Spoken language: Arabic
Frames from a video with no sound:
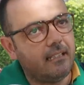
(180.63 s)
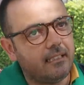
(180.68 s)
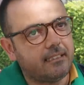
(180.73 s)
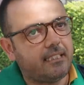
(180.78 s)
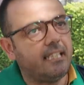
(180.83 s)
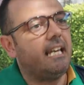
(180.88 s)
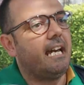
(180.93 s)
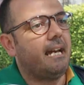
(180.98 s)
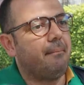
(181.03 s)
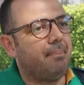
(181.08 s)

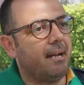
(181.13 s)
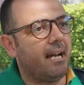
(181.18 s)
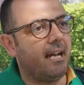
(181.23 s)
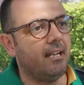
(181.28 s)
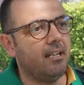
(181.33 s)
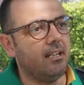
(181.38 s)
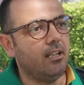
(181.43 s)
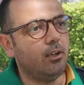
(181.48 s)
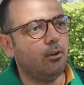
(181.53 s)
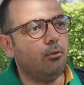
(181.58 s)
تعبه
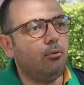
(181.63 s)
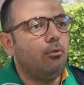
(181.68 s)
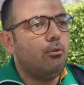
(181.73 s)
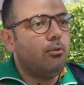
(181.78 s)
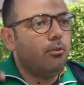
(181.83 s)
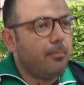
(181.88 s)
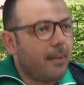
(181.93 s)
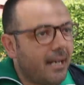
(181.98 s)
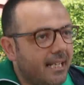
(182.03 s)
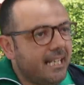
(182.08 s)

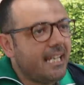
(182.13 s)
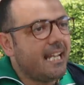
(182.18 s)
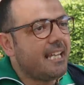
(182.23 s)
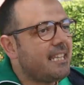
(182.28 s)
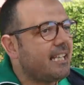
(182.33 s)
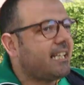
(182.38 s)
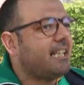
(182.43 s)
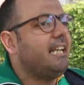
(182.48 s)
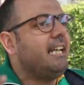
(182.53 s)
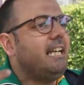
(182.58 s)
ومعناها
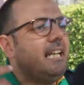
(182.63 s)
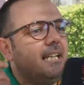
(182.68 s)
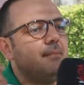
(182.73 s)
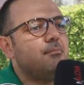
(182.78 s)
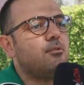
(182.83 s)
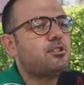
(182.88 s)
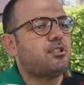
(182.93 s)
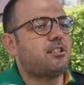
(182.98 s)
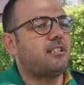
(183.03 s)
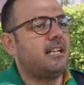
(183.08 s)
هذاك هي
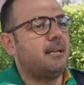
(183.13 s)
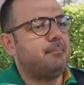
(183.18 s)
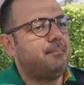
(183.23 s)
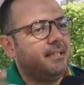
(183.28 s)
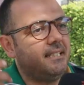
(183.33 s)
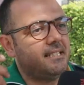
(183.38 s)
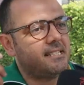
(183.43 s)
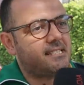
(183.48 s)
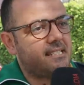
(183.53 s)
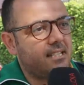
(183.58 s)
المشكله
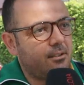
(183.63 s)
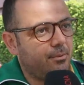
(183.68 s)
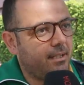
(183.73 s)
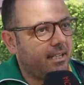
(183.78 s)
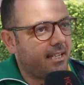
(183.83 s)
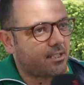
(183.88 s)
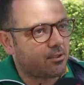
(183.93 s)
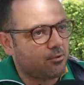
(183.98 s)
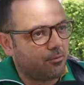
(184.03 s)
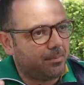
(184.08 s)
بين
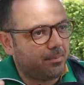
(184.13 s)
الزواج